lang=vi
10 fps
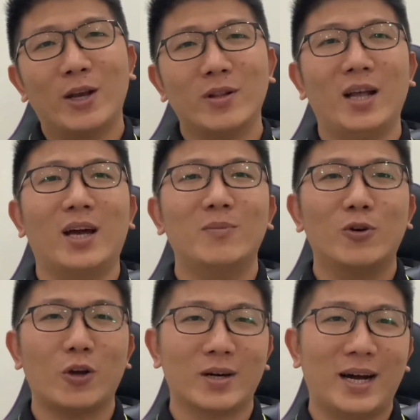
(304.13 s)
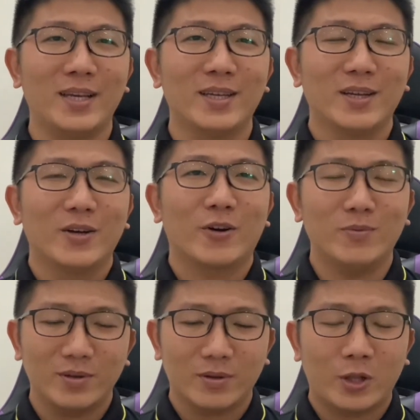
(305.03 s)
có thể là anh mua trọn đời
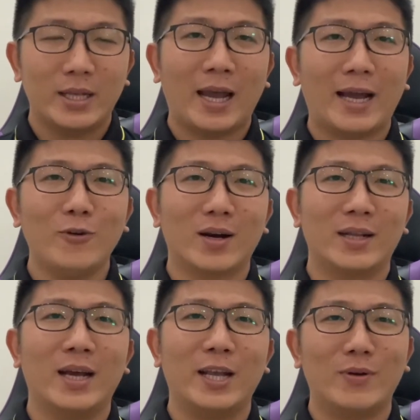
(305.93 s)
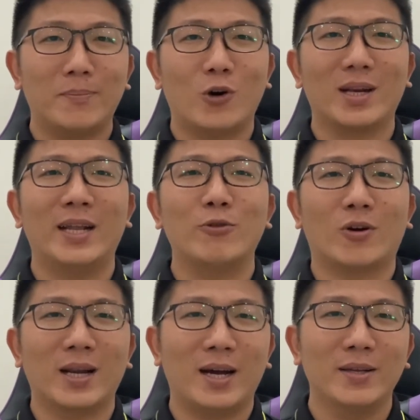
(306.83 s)
cũng thuê tháng hoặc là thuê theo năm hoặc là theo
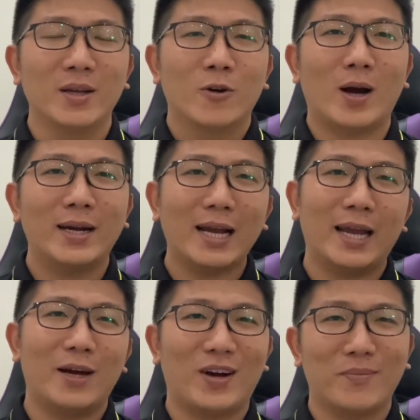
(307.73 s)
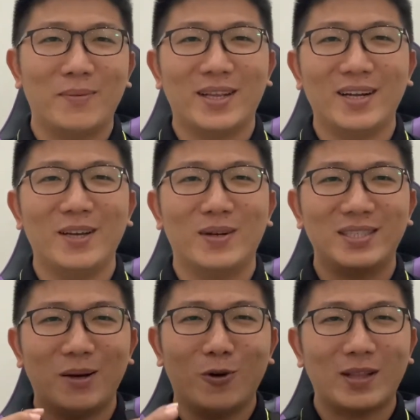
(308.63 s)
trọn đời khóa gắt hay là phần mềm gì đó thì mình
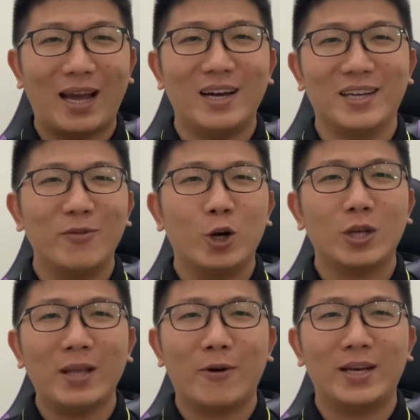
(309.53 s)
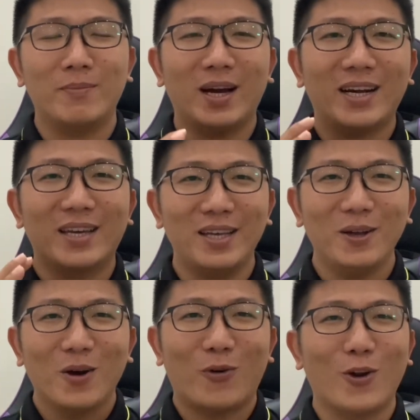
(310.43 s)
sẽ mô tả ở những video tiếp theo anh em nhớ đăng ký
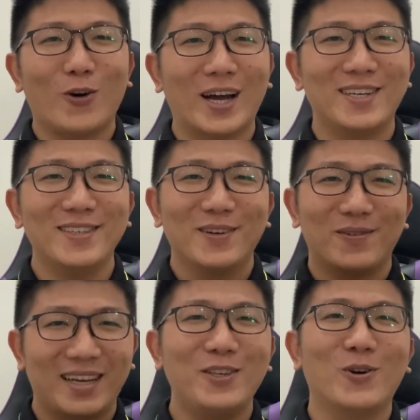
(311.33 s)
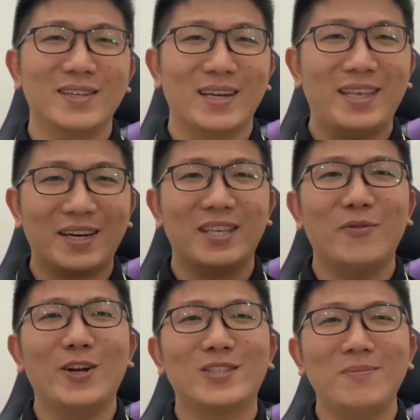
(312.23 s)
follow kênh nhấn chuông để nhận được những
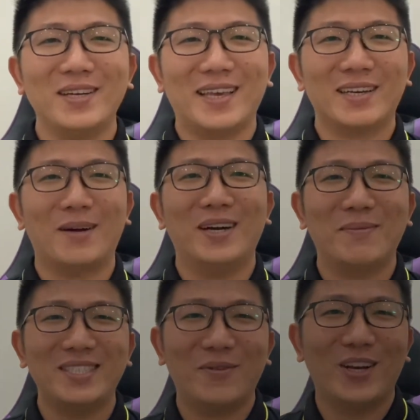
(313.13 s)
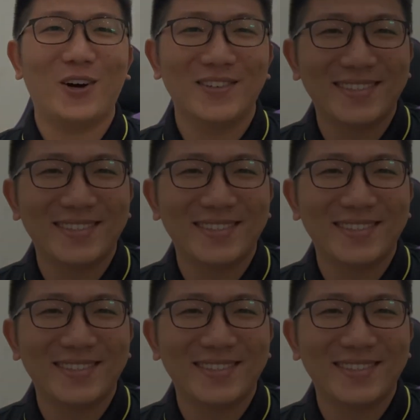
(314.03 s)
video sớm nhất nha cảm ơn anh em đã xem video